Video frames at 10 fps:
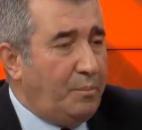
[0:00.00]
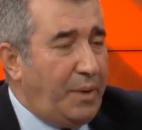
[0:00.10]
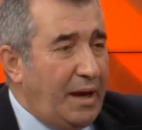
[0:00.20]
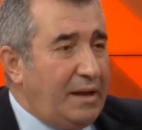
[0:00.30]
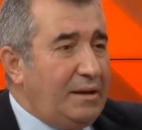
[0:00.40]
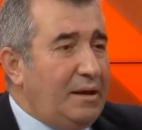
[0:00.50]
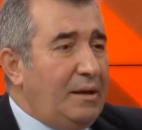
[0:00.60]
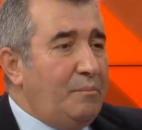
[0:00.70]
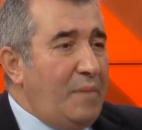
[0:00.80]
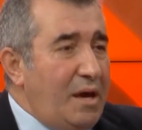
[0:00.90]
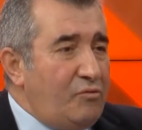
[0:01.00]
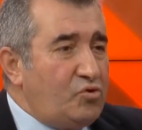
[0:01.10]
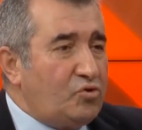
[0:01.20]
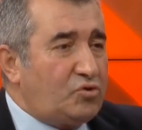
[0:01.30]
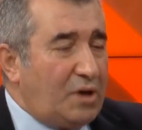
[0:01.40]
Ben
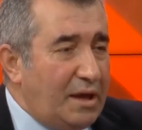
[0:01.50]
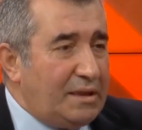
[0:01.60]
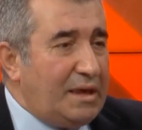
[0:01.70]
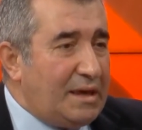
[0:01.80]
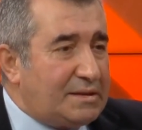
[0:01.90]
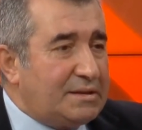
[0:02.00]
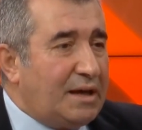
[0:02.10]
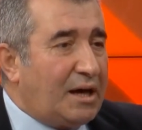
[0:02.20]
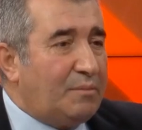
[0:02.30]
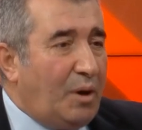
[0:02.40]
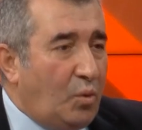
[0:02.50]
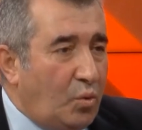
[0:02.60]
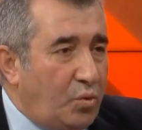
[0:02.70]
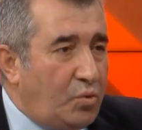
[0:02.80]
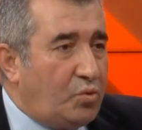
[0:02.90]
mevcut kendi iktidarıma
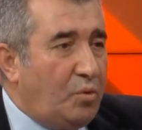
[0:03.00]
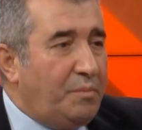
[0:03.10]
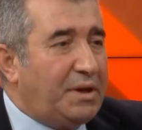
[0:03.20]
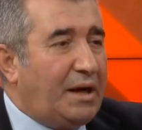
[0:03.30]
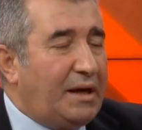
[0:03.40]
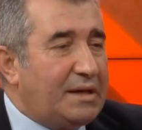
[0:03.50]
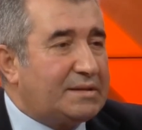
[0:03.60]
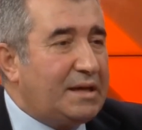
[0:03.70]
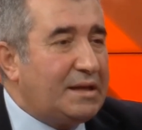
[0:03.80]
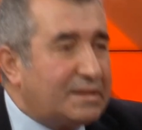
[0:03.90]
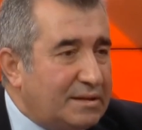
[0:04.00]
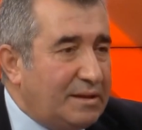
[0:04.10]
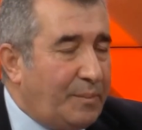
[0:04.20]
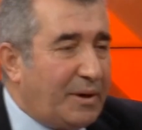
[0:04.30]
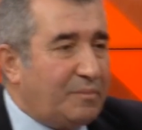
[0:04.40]
uygun bir anayasayı
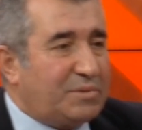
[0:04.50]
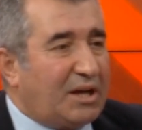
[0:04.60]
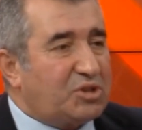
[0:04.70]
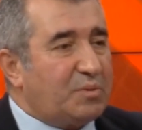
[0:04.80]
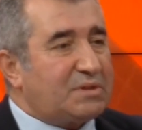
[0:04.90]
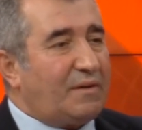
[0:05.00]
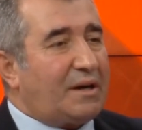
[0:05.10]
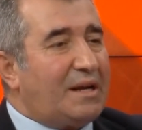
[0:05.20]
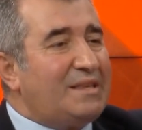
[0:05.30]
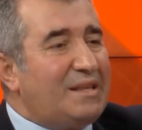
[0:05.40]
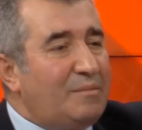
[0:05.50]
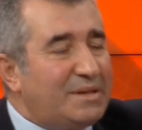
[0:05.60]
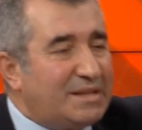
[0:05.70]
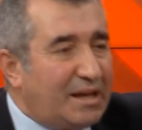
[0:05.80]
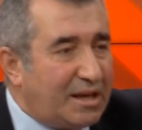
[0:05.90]
nasıl yaparım tartışması var.
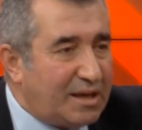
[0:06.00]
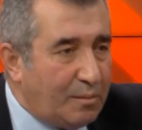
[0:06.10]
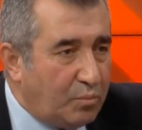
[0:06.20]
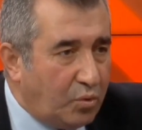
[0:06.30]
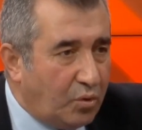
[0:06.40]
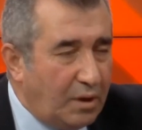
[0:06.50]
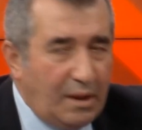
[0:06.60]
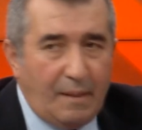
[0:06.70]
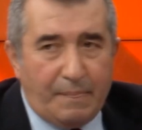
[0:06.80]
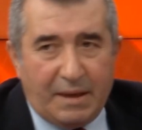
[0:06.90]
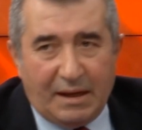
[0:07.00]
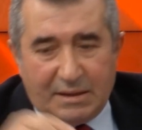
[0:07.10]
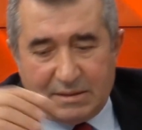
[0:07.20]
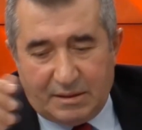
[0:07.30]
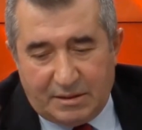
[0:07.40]
Reddedilmesi gereken bu.
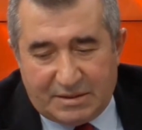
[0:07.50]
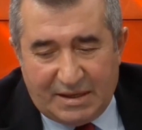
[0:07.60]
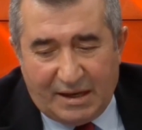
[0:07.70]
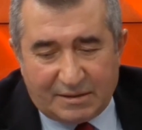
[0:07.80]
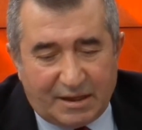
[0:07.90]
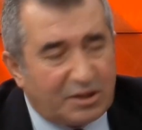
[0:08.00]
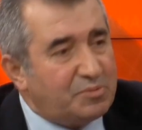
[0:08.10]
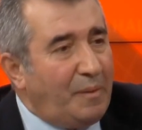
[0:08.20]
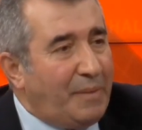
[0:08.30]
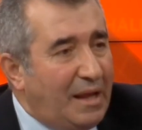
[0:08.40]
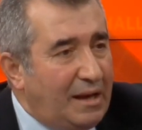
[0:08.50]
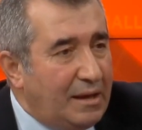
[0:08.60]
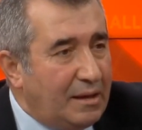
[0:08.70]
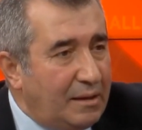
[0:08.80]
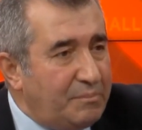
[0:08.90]
Yani diğer tartışma
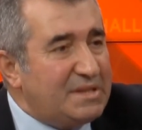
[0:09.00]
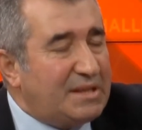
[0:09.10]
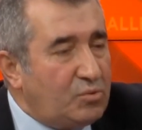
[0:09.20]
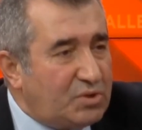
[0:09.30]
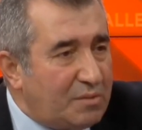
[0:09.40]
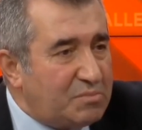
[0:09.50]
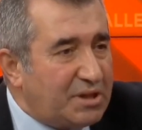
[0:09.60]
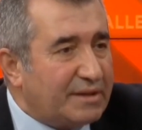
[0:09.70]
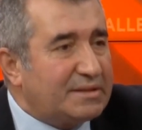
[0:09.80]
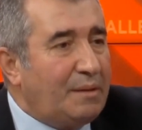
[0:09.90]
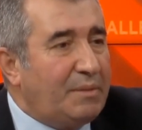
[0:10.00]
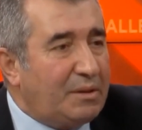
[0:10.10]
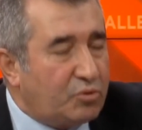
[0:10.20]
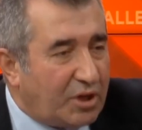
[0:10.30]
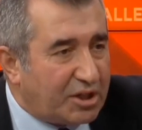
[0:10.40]
belli. 1876'dan
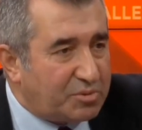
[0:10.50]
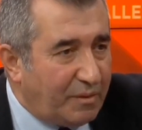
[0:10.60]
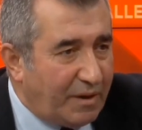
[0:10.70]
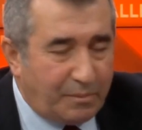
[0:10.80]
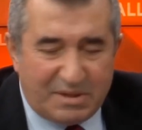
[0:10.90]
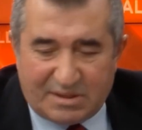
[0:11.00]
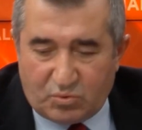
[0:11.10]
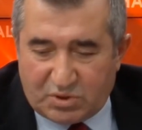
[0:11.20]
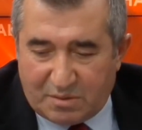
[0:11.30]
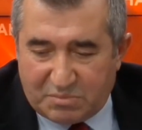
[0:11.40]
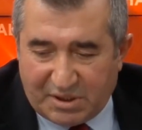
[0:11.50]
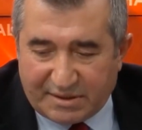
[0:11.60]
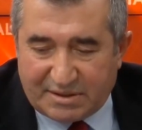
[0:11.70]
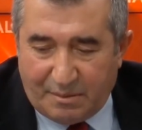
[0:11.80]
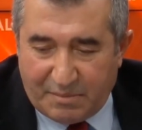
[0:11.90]
beri bu tartışma var.
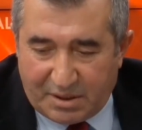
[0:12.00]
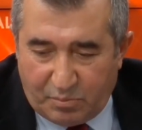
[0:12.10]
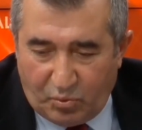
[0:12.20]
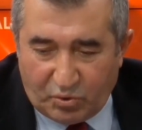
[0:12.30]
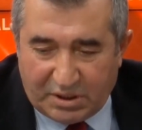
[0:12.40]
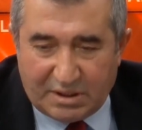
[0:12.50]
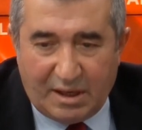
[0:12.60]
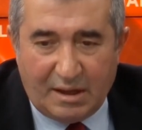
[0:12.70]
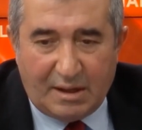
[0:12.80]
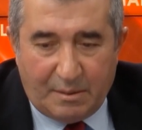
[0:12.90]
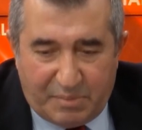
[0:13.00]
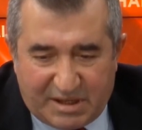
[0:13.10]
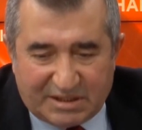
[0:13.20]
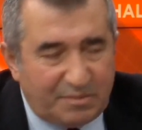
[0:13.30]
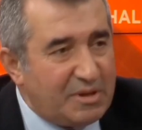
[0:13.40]
1876'dan beri bu ülkede
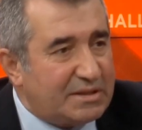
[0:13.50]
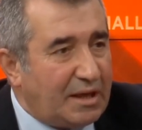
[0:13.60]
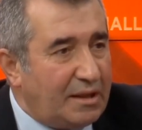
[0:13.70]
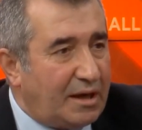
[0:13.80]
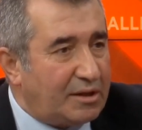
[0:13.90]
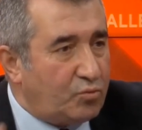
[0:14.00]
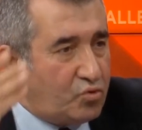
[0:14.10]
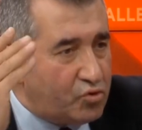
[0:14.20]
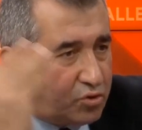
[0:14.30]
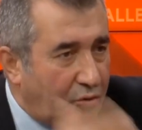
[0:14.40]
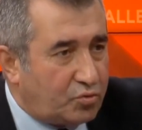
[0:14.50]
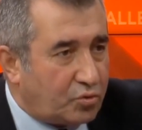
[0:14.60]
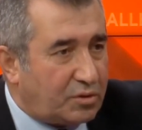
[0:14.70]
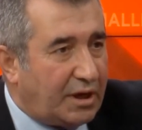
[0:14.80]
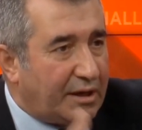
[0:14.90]
bir kısım insanlarda dün Jön
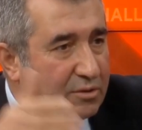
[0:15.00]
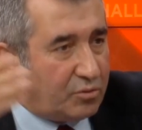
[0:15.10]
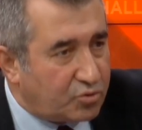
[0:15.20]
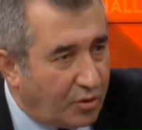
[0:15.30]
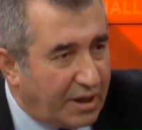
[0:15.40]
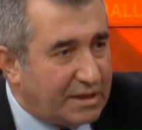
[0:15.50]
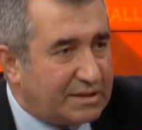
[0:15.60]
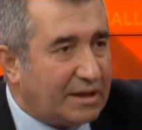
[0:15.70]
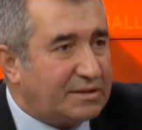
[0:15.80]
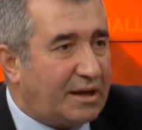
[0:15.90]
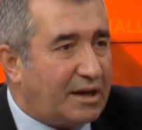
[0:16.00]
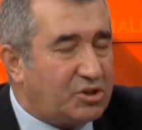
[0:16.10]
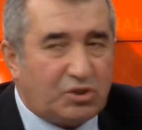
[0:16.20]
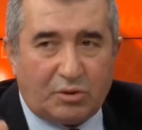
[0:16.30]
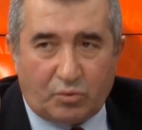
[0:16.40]
Türklerdi, sonra İttihat
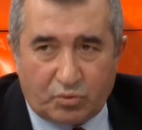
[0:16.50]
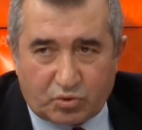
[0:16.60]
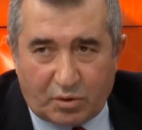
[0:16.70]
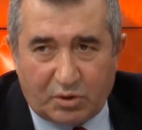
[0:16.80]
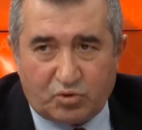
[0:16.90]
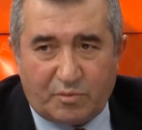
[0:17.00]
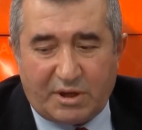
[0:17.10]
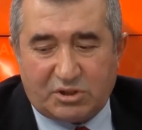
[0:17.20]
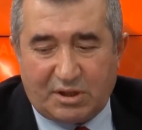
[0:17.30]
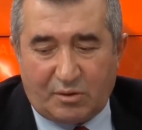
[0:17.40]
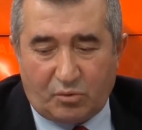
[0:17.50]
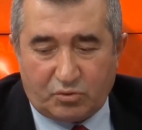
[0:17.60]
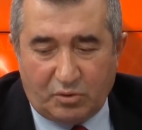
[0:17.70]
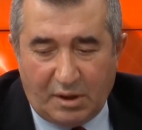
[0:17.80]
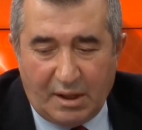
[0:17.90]
Terakkiciler oldu, sonra Cumhuriyetçiler
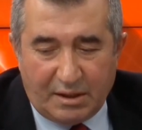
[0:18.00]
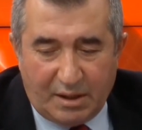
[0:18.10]
oldu.